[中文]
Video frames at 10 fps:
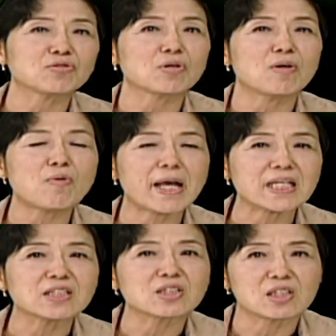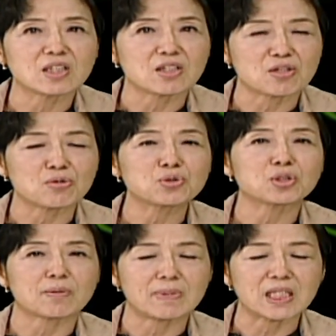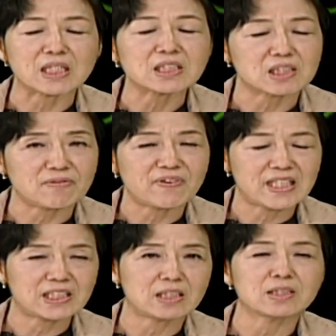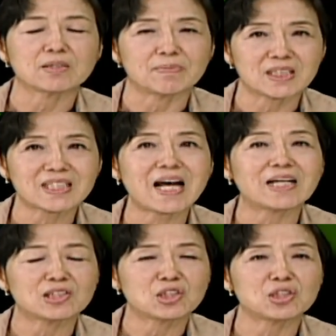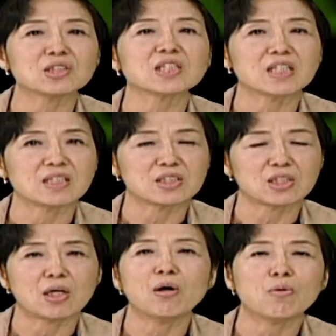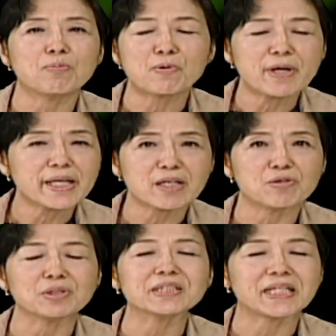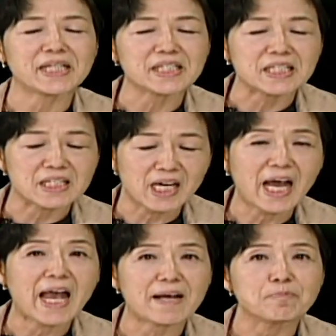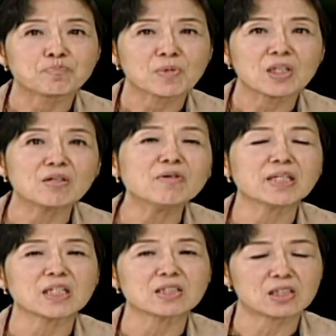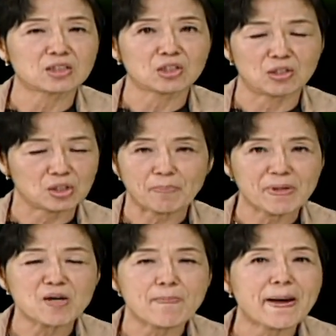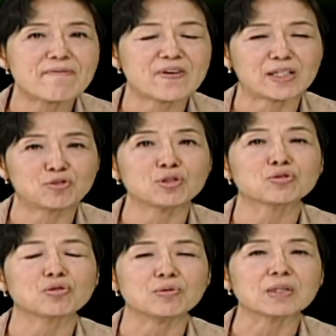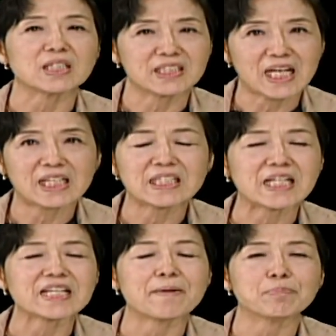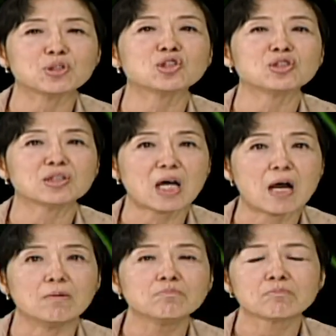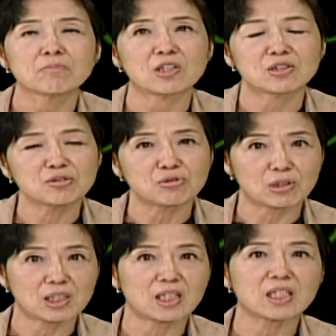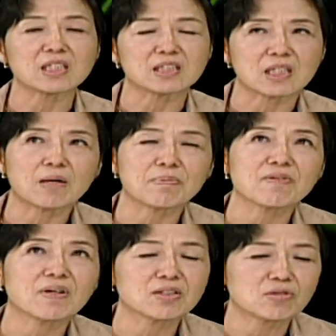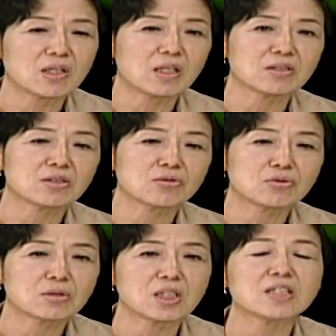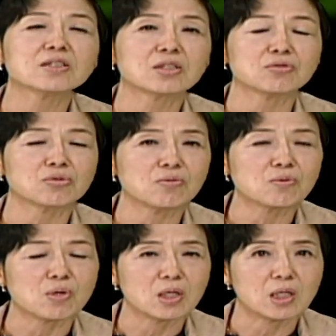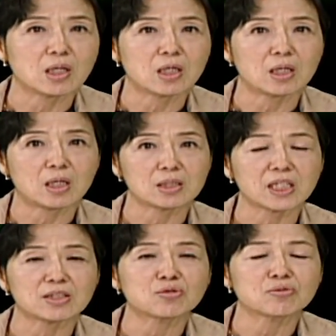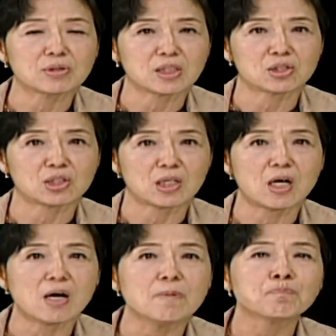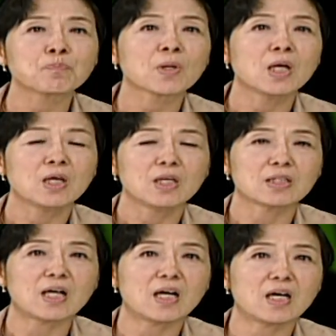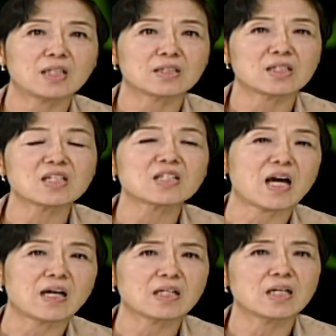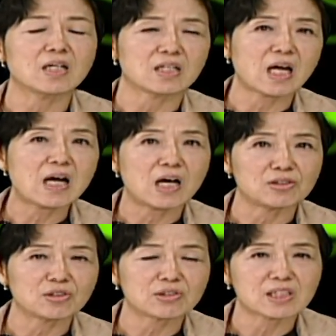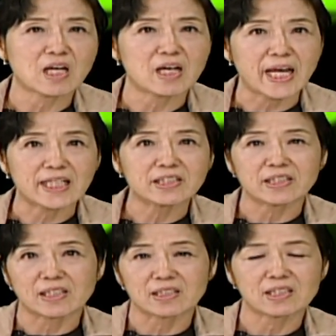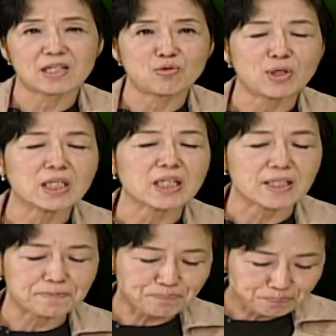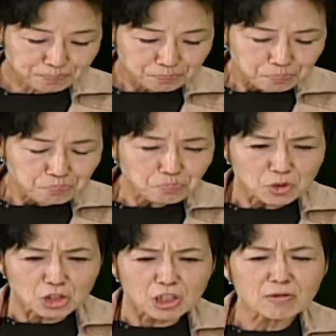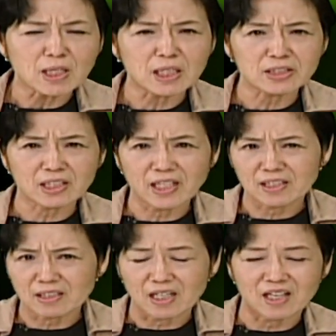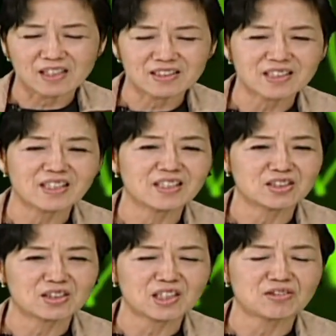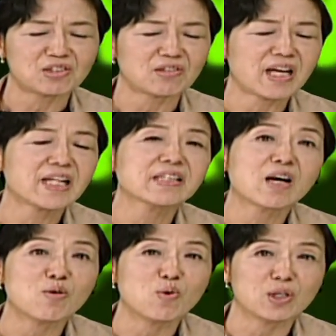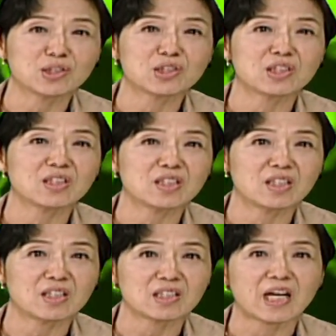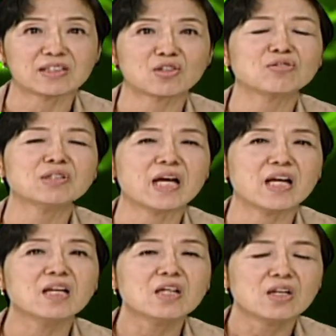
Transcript: 说，万一真的有什么临时发生什么大事件的时候，我不会有一些遗憾，因为你这时候你没有办法去处理，家人也不知道。老师举一个例子啊，比方说，老师第一次出国念书的时候。那第一堂课刚好就上 a s i c 上伦理，结果老师看啊，这个教授看到我是亚洲人，